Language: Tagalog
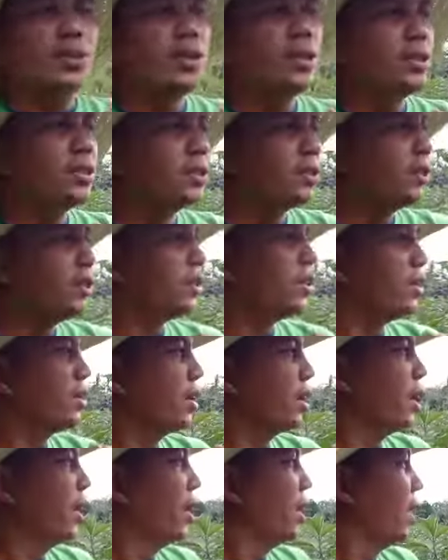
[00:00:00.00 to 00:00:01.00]
So,
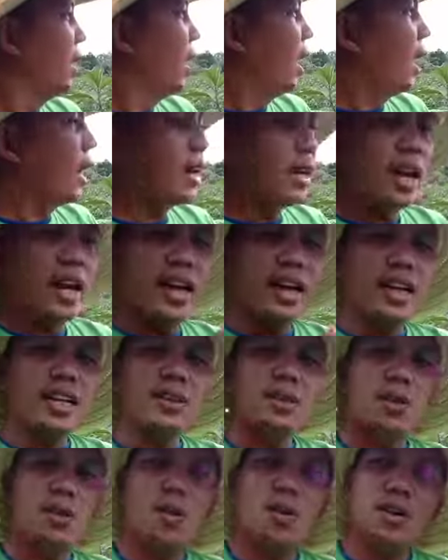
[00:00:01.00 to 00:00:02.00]
ang laki ng
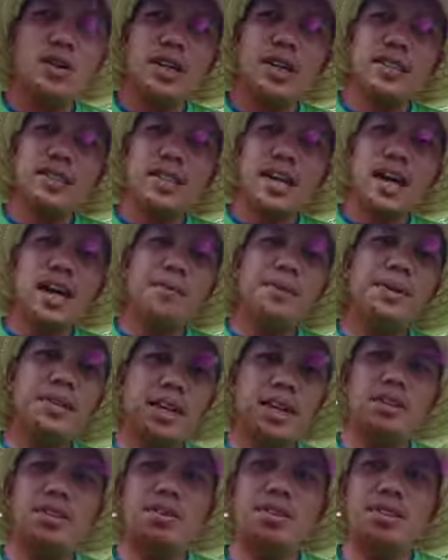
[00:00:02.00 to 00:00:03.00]
tulong niya sa amin
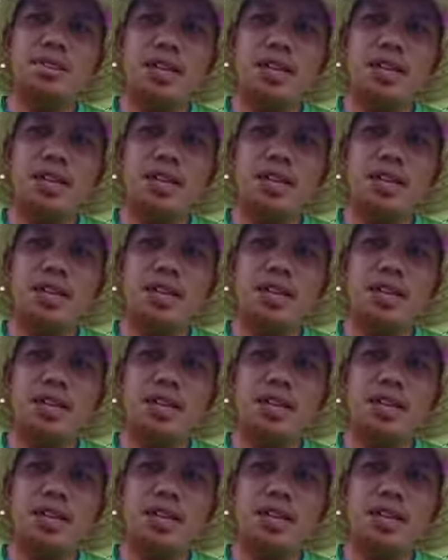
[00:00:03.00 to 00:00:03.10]
ngayon